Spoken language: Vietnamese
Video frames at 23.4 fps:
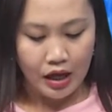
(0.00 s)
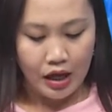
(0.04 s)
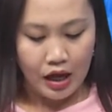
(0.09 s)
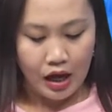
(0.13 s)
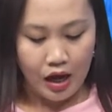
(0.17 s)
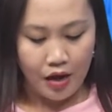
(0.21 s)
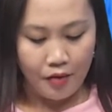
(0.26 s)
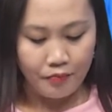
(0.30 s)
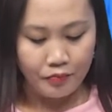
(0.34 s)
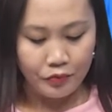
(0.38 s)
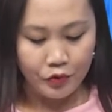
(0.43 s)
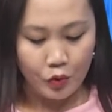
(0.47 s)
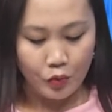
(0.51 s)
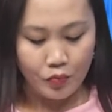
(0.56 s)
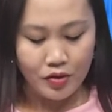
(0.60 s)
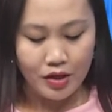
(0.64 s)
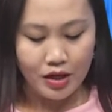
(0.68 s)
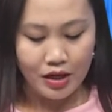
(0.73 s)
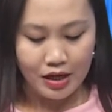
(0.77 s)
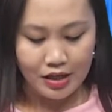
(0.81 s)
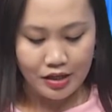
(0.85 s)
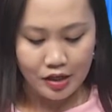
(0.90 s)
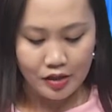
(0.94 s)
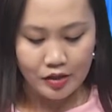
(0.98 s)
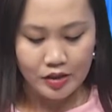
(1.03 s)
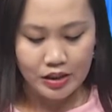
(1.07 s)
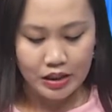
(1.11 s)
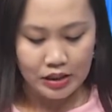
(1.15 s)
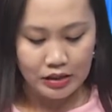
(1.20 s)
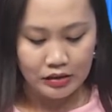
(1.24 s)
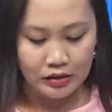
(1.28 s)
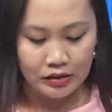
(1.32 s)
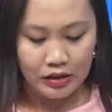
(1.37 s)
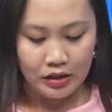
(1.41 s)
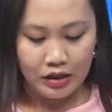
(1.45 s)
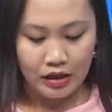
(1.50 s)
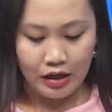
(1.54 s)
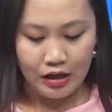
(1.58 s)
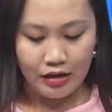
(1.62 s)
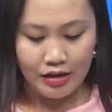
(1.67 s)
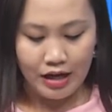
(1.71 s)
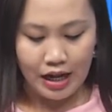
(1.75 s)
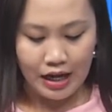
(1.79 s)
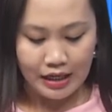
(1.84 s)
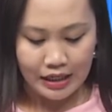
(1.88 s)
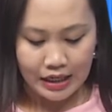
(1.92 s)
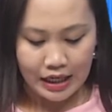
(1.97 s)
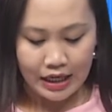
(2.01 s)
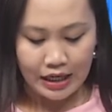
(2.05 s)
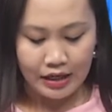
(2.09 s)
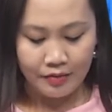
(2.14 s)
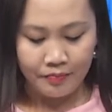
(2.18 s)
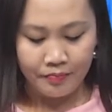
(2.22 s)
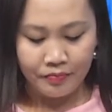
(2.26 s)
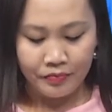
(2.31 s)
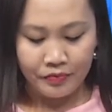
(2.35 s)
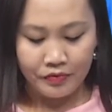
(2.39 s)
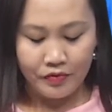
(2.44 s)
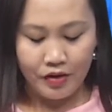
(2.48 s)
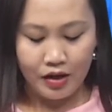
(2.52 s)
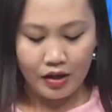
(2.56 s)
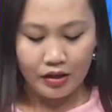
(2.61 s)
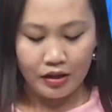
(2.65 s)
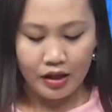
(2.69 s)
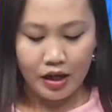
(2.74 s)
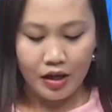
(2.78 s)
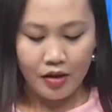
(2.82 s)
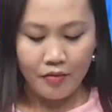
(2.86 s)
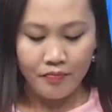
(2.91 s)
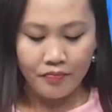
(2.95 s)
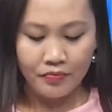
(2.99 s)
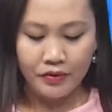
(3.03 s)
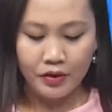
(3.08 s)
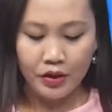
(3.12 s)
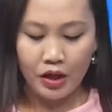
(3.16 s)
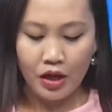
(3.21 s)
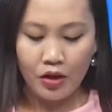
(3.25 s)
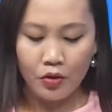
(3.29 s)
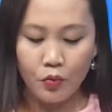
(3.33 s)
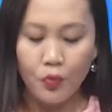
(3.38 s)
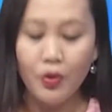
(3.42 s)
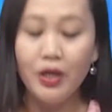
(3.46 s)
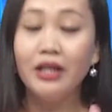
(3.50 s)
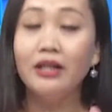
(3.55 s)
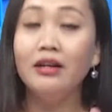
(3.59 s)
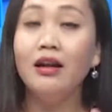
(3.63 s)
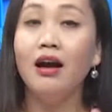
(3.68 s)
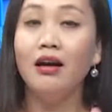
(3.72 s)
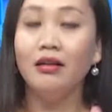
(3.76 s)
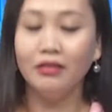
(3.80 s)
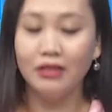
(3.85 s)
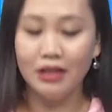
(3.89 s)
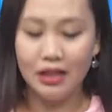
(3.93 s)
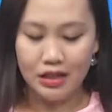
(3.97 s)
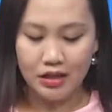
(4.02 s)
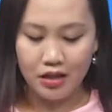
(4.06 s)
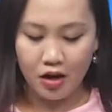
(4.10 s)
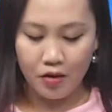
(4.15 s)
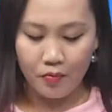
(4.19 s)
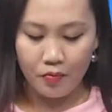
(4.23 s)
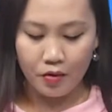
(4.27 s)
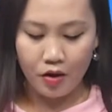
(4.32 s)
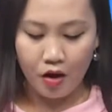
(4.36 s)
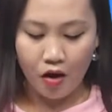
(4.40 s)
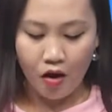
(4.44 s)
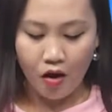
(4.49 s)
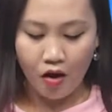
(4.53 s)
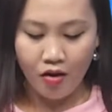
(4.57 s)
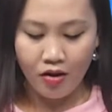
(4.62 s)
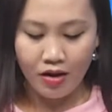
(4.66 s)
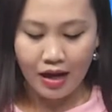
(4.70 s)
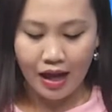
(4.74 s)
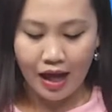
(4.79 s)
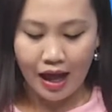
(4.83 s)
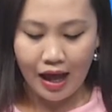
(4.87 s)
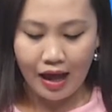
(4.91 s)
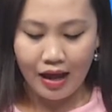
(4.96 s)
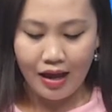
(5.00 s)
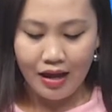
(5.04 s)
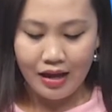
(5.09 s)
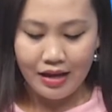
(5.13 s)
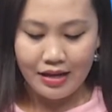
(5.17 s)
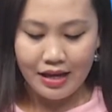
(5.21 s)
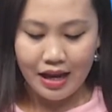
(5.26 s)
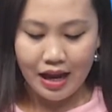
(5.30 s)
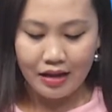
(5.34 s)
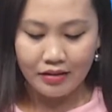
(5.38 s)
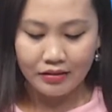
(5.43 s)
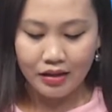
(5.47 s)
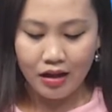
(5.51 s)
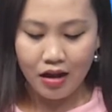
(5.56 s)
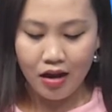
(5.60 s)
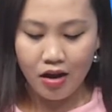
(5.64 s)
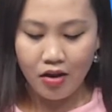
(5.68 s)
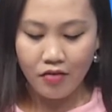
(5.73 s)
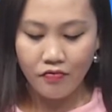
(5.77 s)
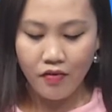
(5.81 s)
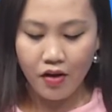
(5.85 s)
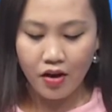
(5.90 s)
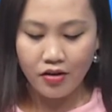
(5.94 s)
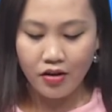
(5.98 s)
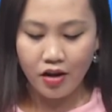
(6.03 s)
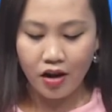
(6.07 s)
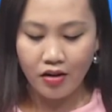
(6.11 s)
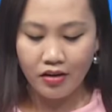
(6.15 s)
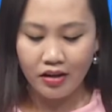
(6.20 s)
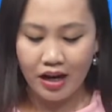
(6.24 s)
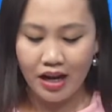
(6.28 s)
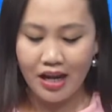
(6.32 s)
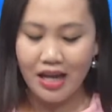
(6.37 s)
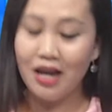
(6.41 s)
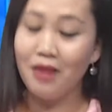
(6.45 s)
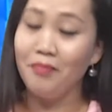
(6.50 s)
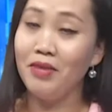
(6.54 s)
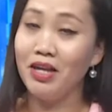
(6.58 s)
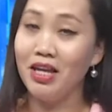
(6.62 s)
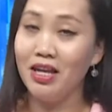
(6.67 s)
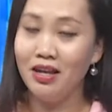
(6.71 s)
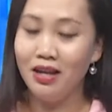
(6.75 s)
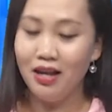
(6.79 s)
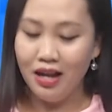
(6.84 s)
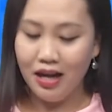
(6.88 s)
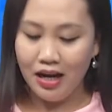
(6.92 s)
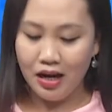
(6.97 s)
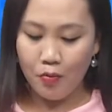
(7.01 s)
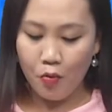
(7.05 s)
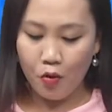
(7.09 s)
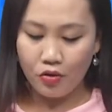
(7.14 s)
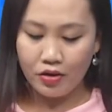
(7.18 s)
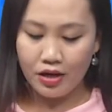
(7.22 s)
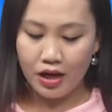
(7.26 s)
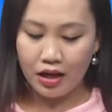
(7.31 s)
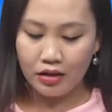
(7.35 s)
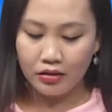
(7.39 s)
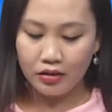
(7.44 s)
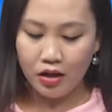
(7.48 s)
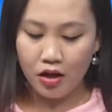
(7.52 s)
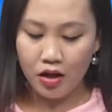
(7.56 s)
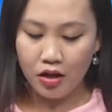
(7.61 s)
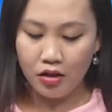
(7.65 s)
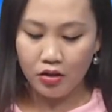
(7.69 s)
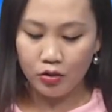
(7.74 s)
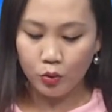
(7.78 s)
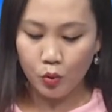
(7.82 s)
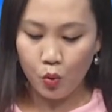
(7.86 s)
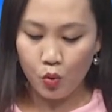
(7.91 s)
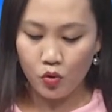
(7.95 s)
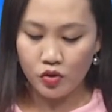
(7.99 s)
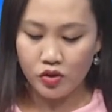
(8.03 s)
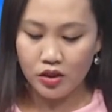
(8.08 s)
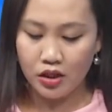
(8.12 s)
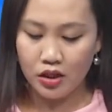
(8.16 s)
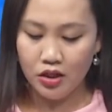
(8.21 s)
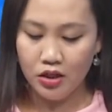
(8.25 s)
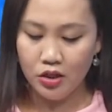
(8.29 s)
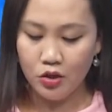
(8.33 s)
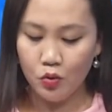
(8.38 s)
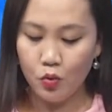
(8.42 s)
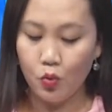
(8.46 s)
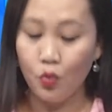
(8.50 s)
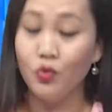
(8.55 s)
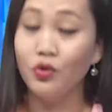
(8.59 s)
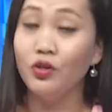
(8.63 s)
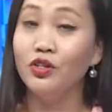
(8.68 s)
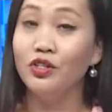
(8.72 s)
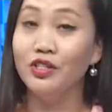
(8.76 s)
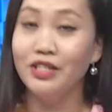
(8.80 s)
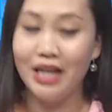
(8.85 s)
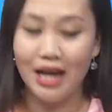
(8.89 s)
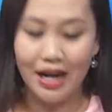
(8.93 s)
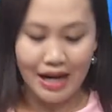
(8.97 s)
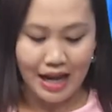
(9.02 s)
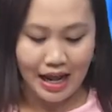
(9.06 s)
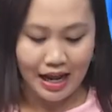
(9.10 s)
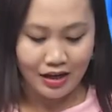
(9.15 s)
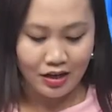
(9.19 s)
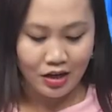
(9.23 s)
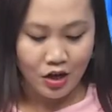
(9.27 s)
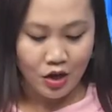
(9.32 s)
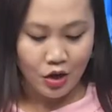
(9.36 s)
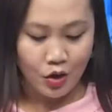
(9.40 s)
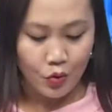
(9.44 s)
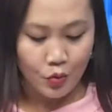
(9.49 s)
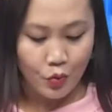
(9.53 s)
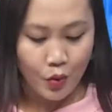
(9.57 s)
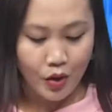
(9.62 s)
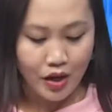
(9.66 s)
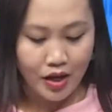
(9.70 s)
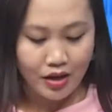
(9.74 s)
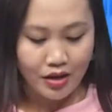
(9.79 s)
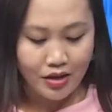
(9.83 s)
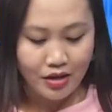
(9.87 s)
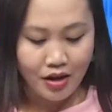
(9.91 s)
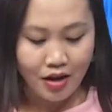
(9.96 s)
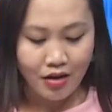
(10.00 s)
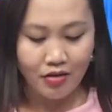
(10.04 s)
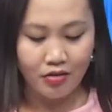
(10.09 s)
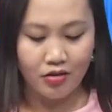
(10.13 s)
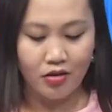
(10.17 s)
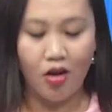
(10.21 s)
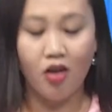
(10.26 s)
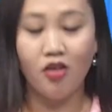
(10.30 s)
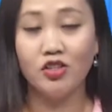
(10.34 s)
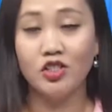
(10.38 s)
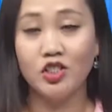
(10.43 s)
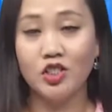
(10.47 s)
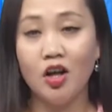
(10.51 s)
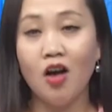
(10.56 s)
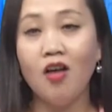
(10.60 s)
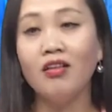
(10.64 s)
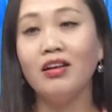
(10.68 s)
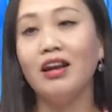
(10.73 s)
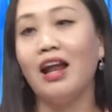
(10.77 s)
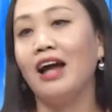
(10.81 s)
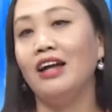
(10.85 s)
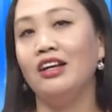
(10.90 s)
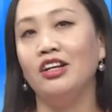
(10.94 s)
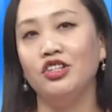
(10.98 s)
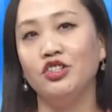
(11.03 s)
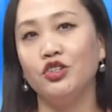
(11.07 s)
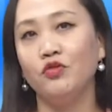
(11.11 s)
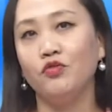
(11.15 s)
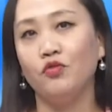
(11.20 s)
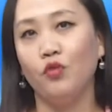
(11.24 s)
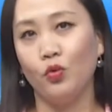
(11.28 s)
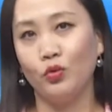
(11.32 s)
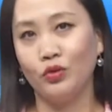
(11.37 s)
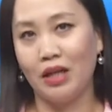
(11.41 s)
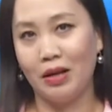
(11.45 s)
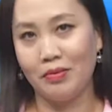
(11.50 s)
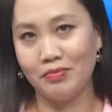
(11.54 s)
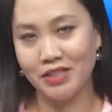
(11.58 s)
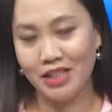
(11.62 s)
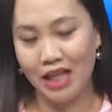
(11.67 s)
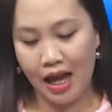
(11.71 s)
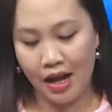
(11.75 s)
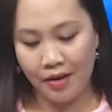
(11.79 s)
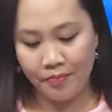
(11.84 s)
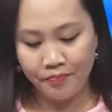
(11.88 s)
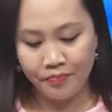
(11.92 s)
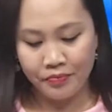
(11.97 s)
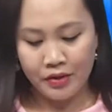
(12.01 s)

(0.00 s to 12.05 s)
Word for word: um, cũng như là dân sự uh, để kiện và các, các nguyên đơn thì gồm có là nhà thờ Vernon AME là một nhà thờ thuộc sở hữu của người da đen duy nhất còn sót lại ở trong vụ thảm sát